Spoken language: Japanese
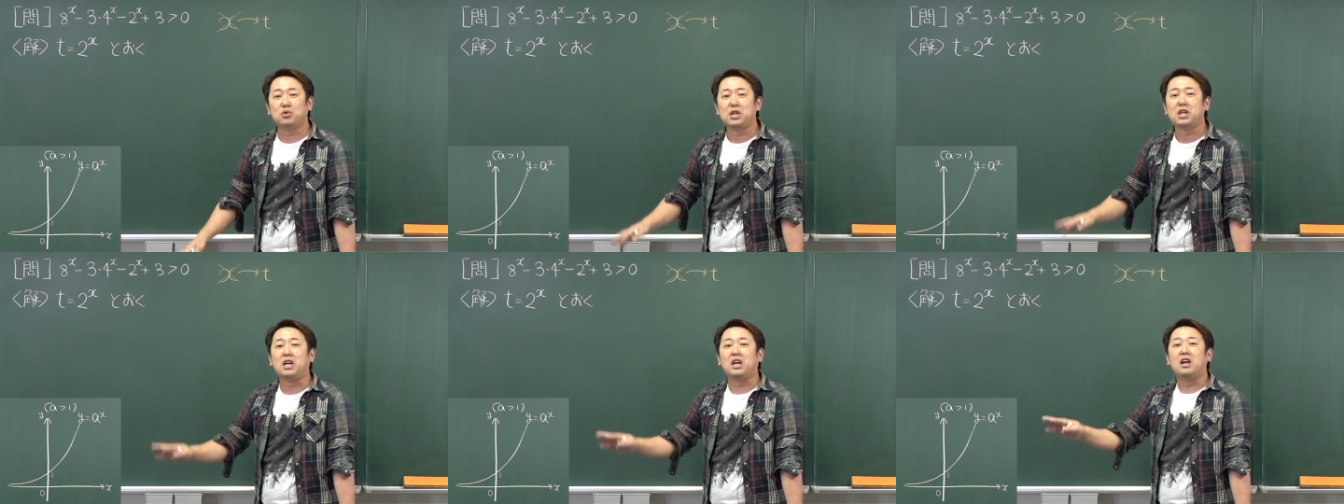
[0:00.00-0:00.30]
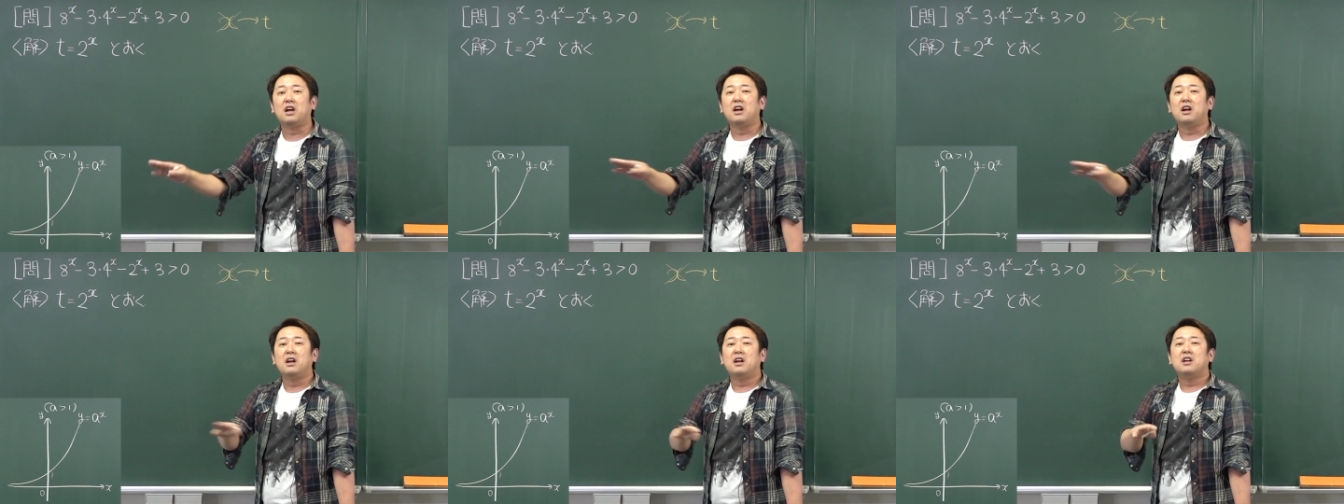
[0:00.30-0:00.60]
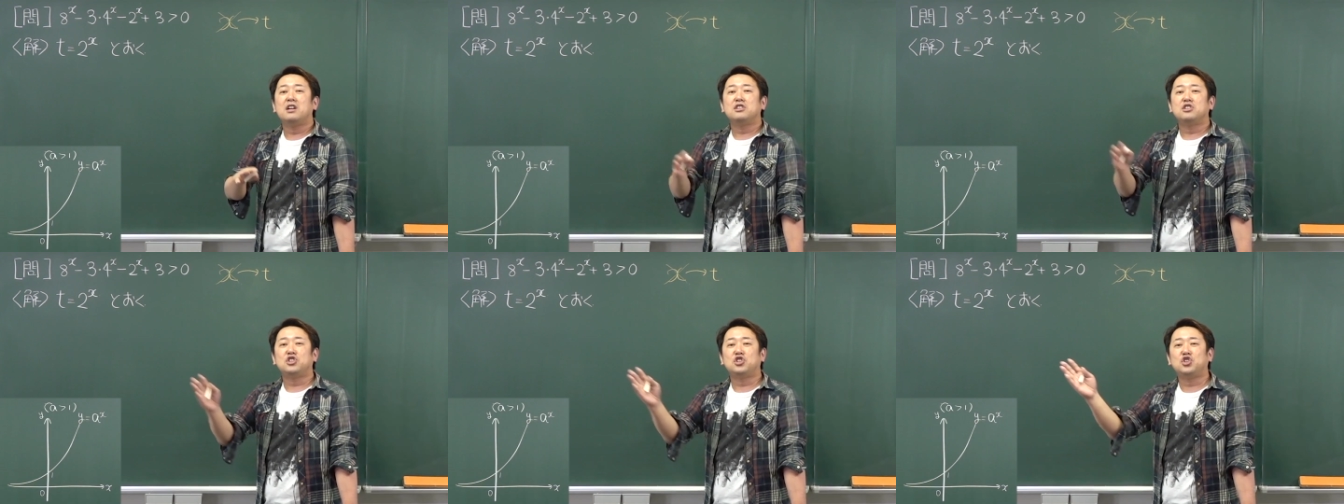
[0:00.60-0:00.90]
り、
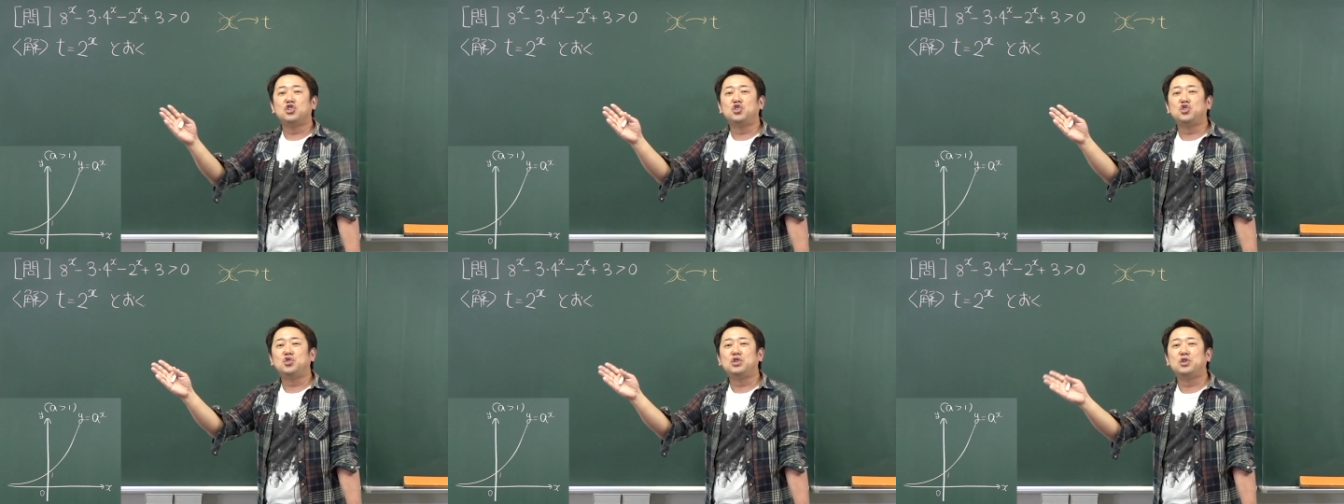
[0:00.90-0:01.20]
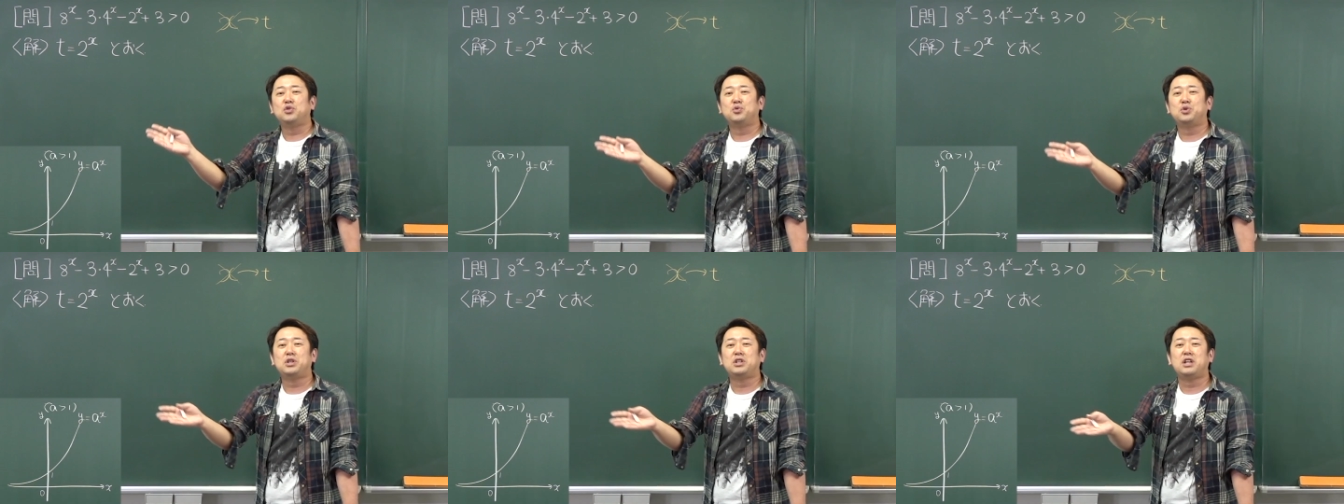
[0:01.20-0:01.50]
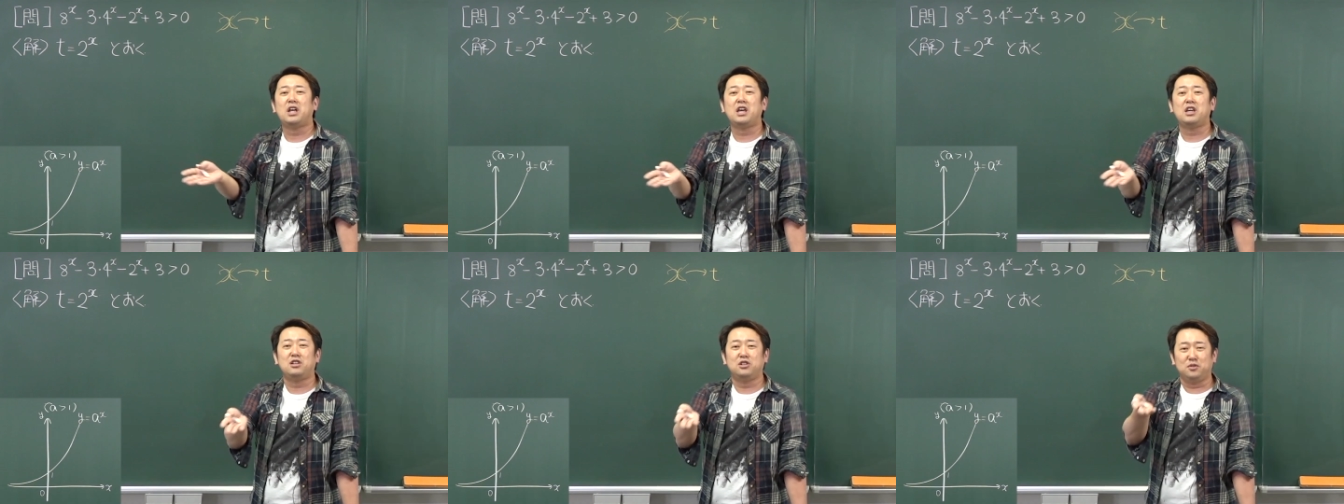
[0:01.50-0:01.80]
宙に浮い
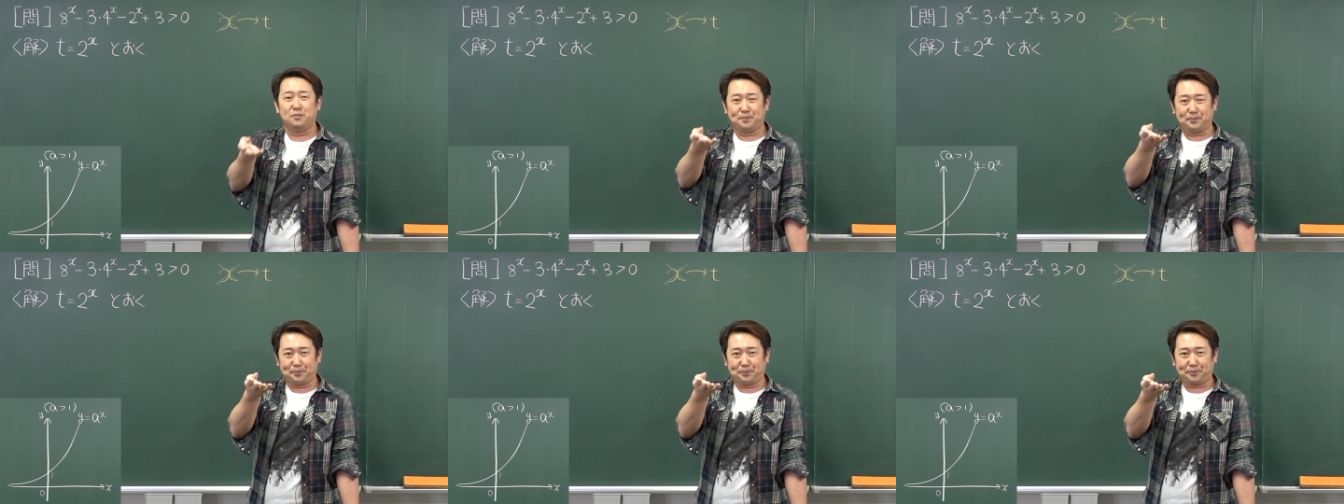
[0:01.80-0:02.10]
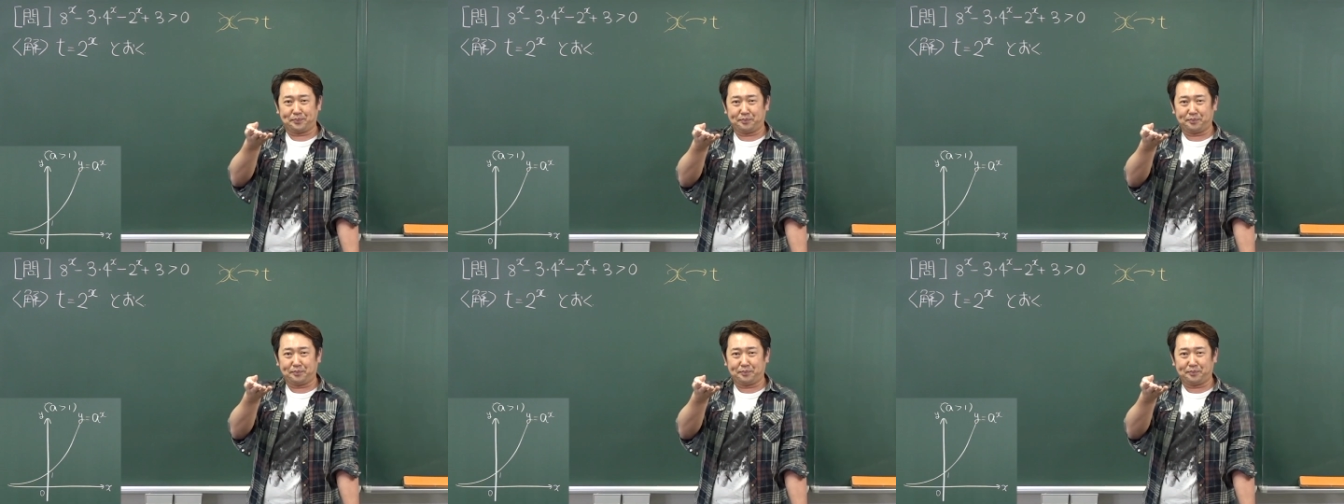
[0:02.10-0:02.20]
ている。